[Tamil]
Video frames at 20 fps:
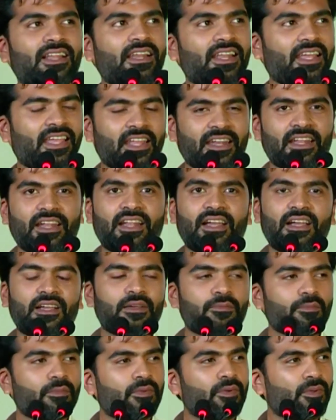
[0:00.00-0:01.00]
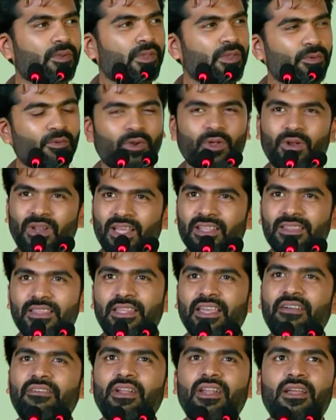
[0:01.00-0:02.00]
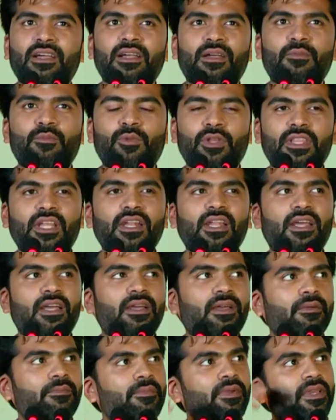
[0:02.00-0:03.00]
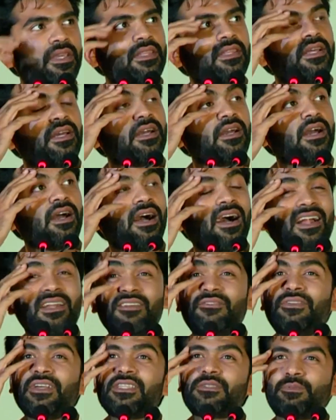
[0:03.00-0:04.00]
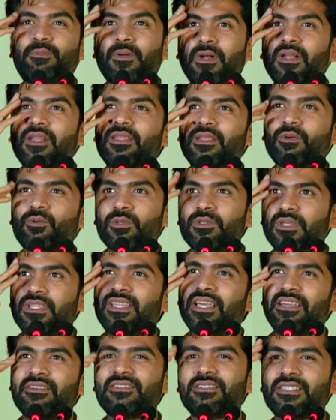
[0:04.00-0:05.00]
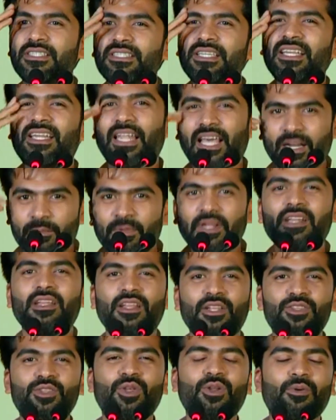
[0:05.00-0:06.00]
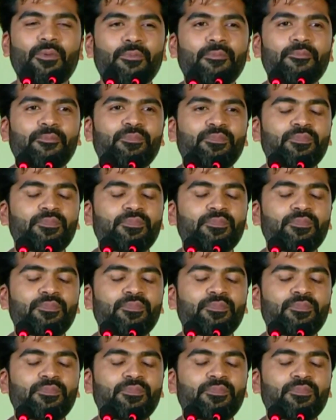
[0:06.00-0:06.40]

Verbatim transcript: இல்லை என்னன்னா இவ்வளோலாம் தேவையில்லைங்க முதல்ல இந்த அட்வைஸ் பண்ணுறதை கொஞ்சம் தயவு செஞ்சு எல்லாருமே நிறுத்தணும்